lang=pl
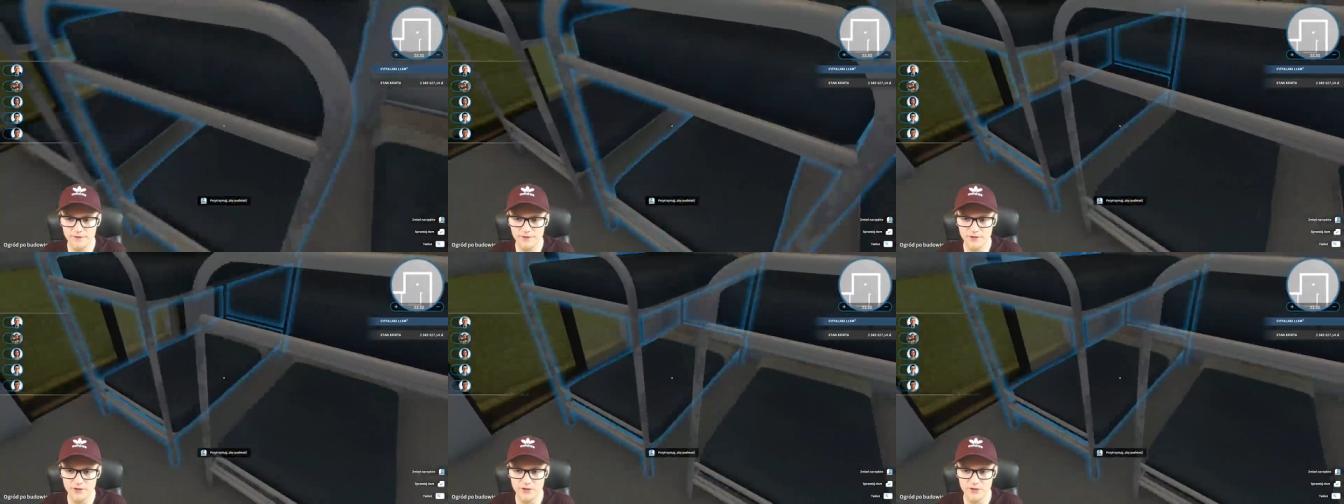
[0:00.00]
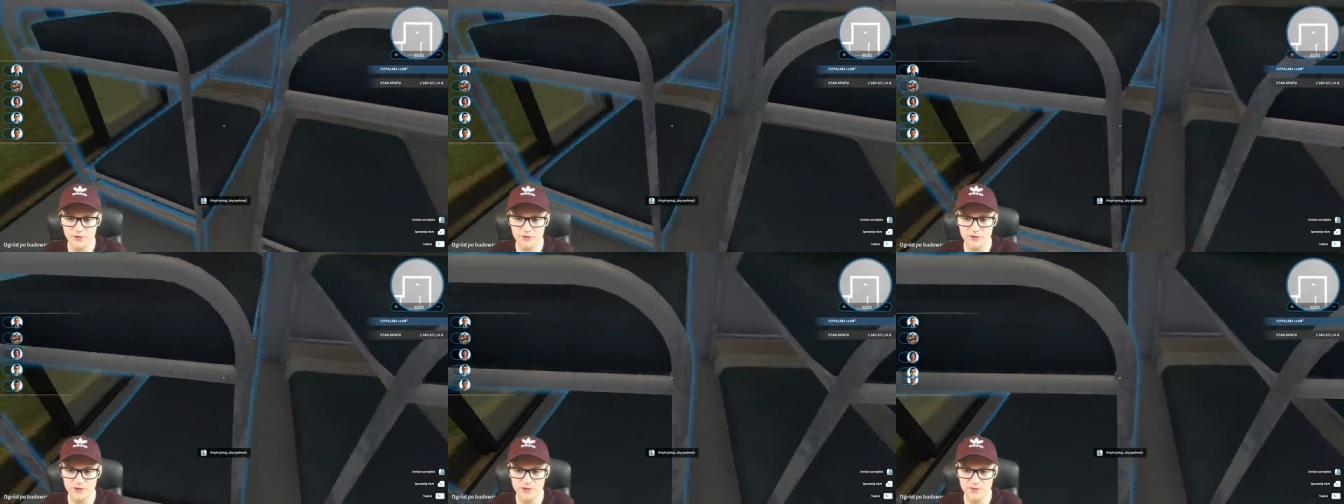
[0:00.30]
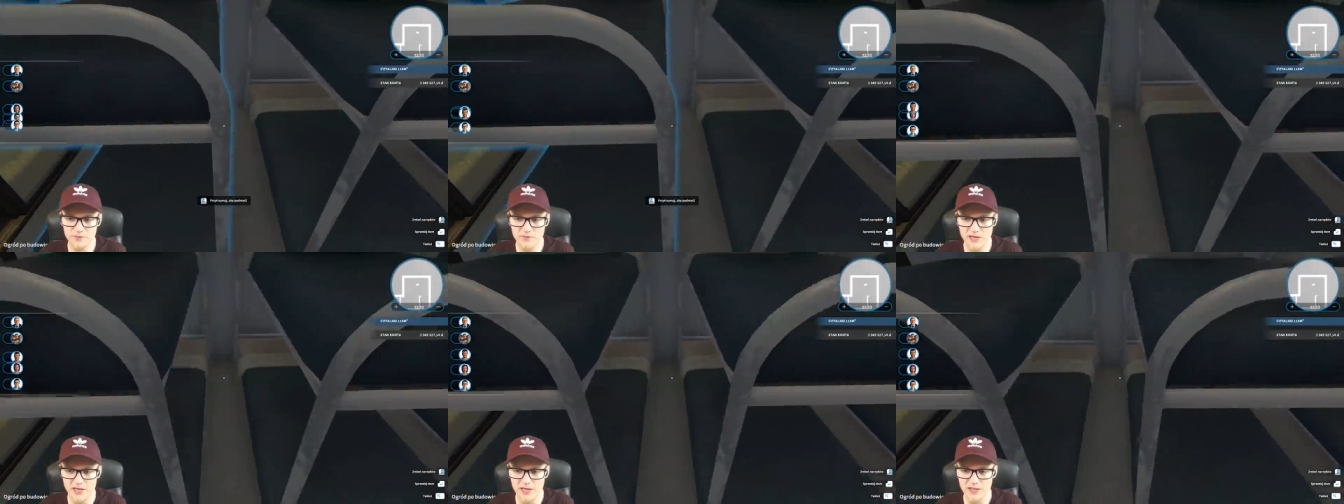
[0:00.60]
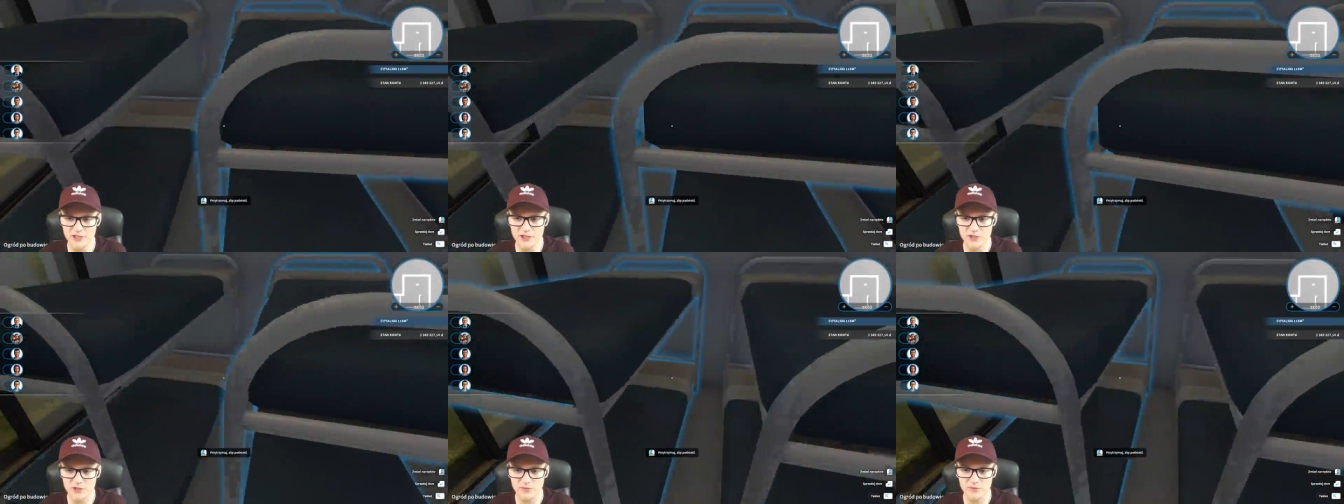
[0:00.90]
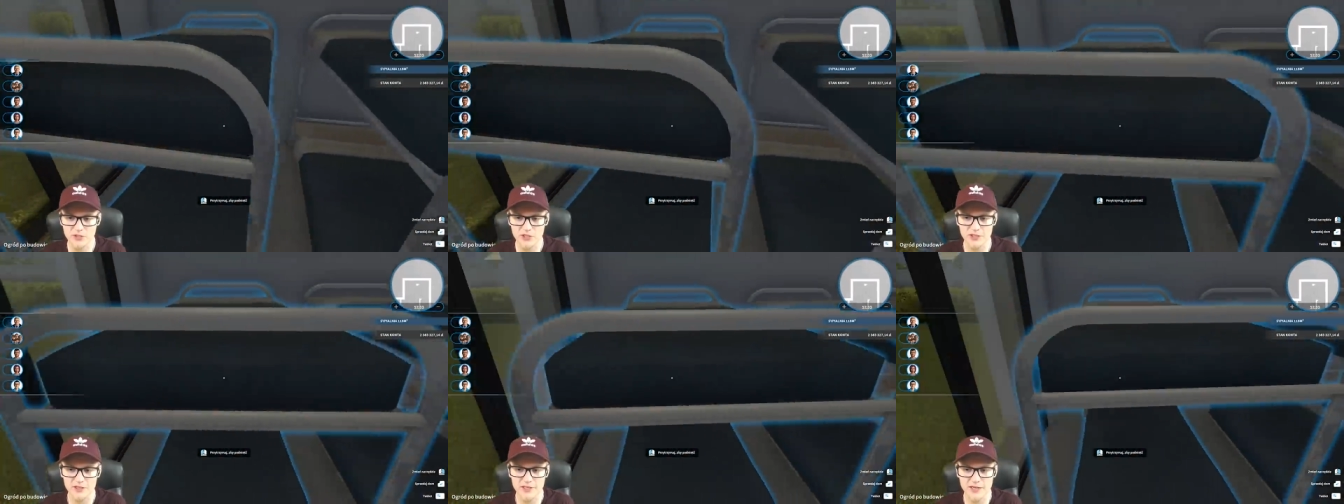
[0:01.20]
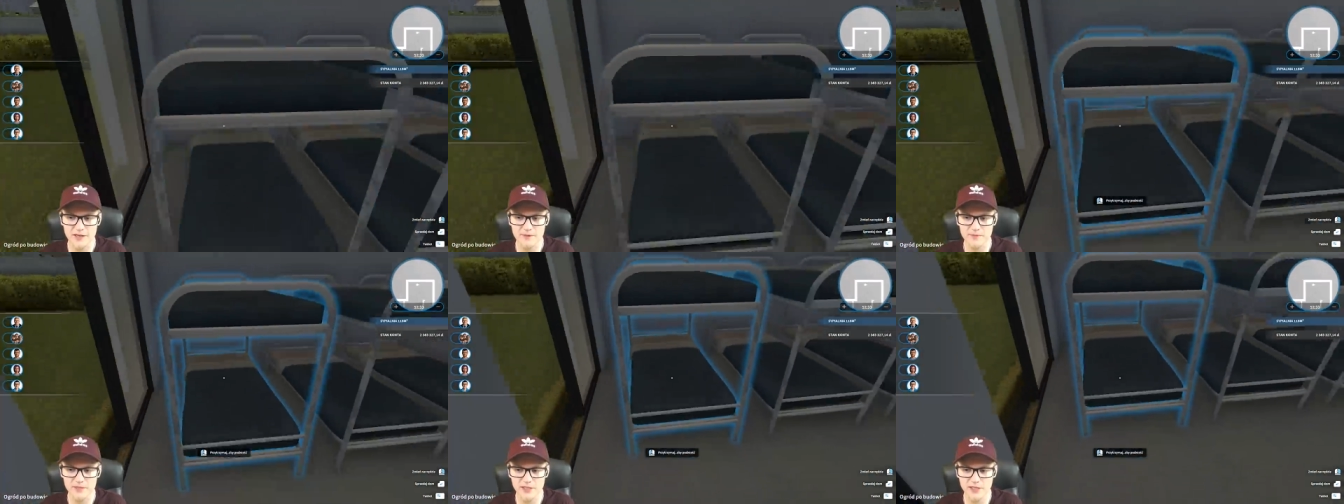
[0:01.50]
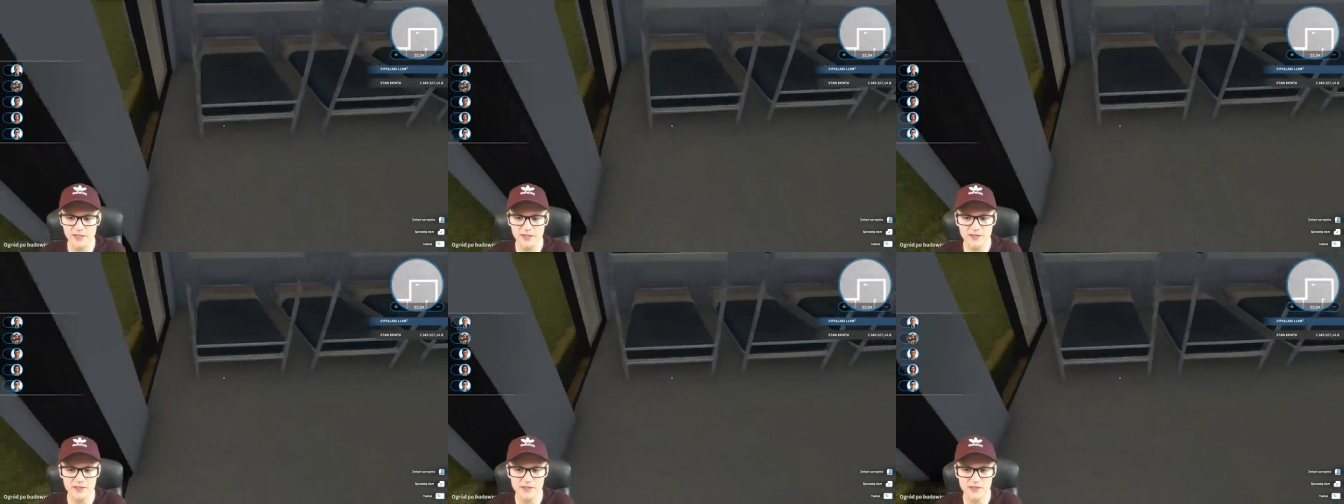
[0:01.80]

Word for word: No, zmieszczą się tam, nie?